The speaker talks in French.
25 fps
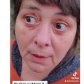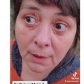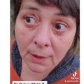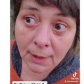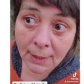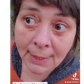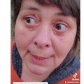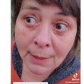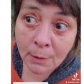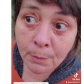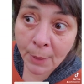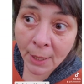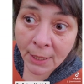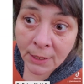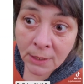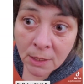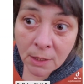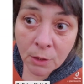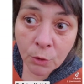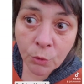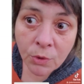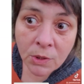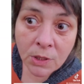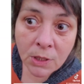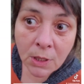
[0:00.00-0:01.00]
et les parties
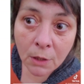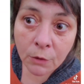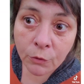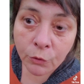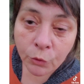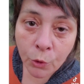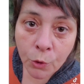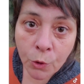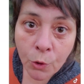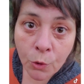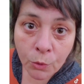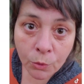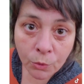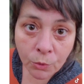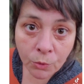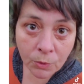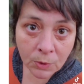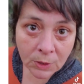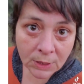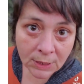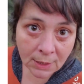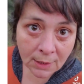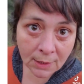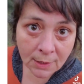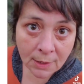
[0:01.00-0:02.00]
du cerveau qu'on
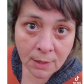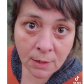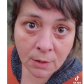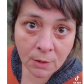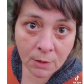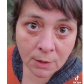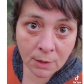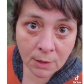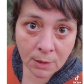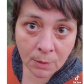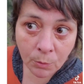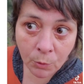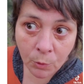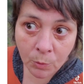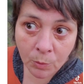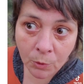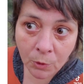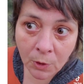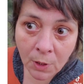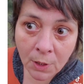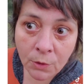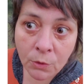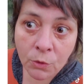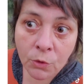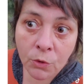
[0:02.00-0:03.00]
utilise dans ces
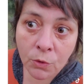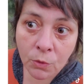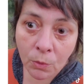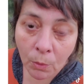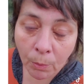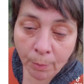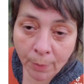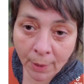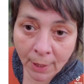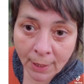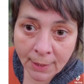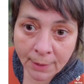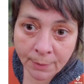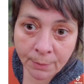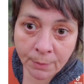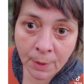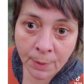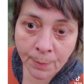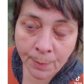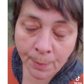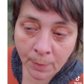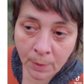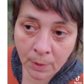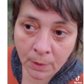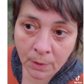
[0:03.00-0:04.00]
moments-là ne sont pas les
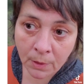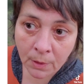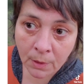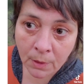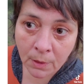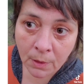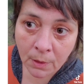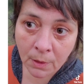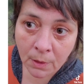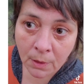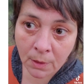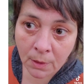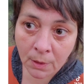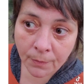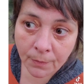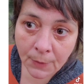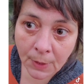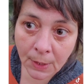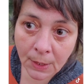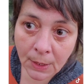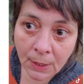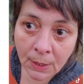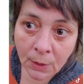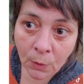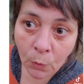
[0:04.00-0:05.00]
mêmes.
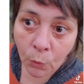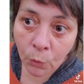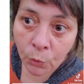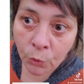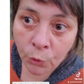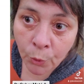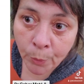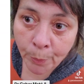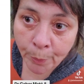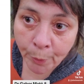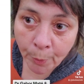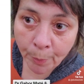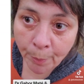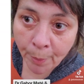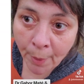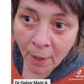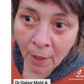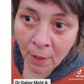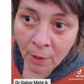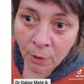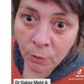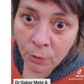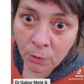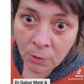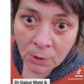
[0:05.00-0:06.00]
Et on ne peut
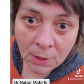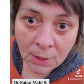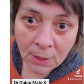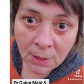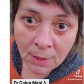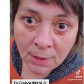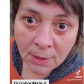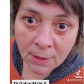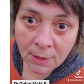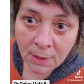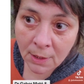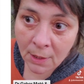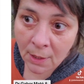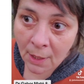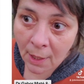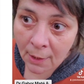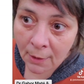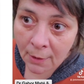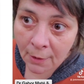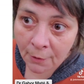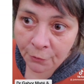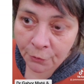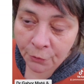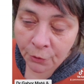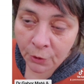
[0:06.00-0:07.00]
pas utiliser à
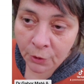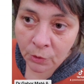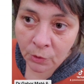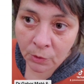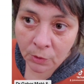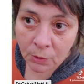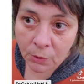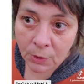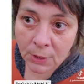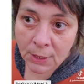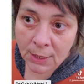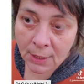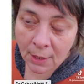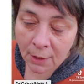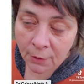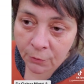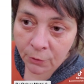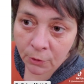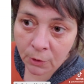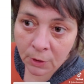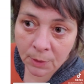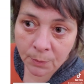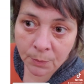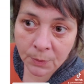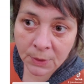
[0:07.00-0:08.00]
la fois notre
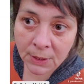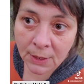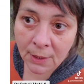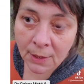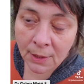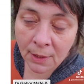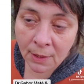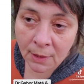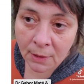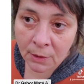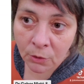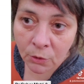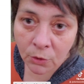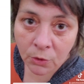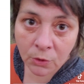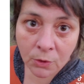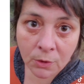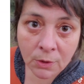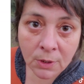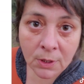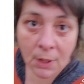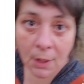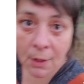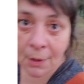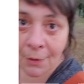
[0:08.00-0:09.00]
cerveau reptilien et
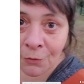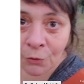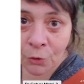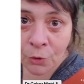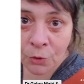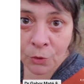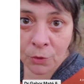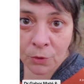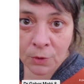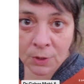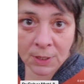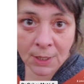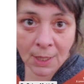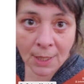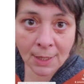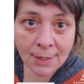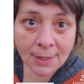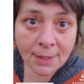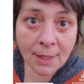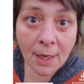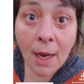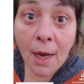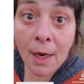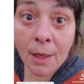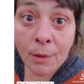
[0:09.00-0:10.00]
notre cerveau social,
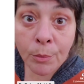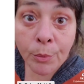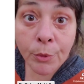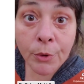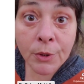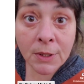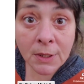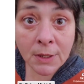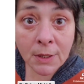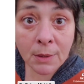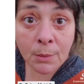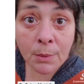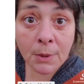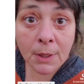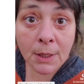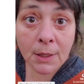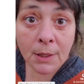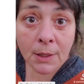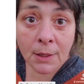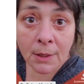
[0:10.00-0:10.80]
c'est impossible.